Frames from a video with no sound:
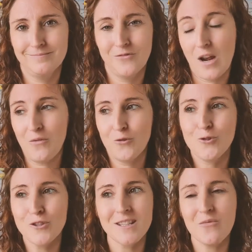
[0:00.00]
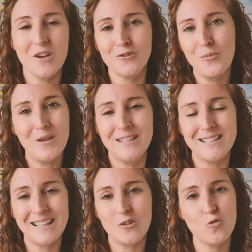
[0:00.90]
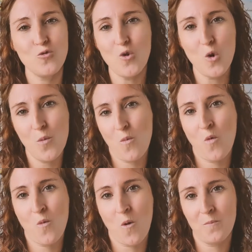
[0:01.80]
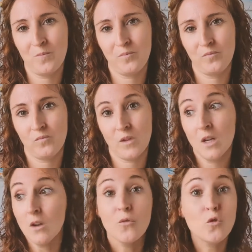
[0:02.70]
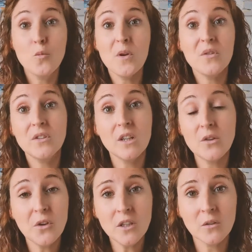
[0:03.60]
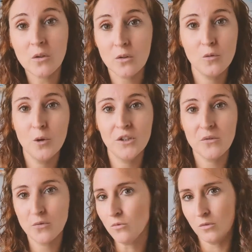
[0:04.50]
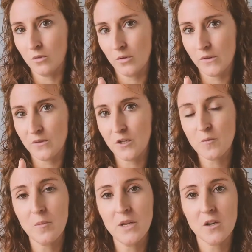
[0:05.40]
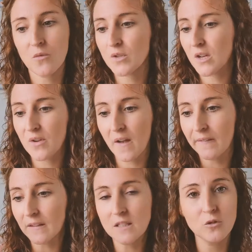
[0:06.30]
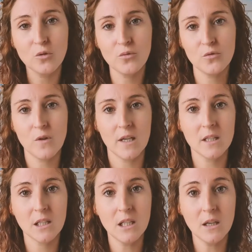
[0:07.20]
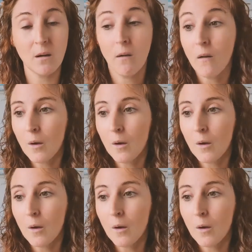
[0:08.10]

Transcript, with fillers: Voilà, faut juste savoir stopper les distractions au bon moment. Vous coupez votre téléphone, euh, le mode avion, euh, c'est vachement bien quand vous avez un article de fond à écrire